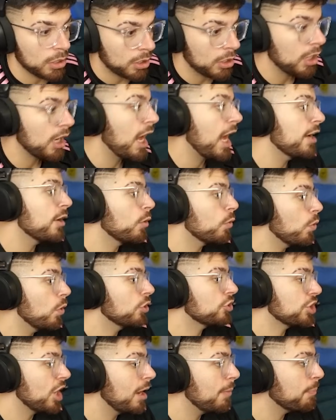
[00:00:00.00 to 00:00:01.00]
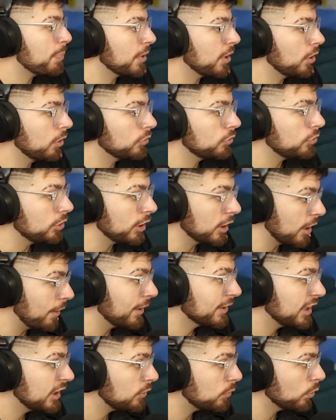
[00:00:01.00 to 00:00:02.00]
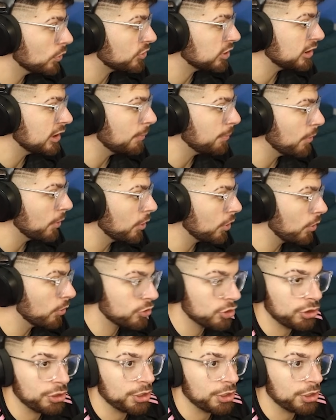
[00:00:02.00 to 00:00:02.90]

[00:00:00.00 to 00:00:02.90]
Claro, jugó Champions y ganaba títulos el Depor, o yo estoy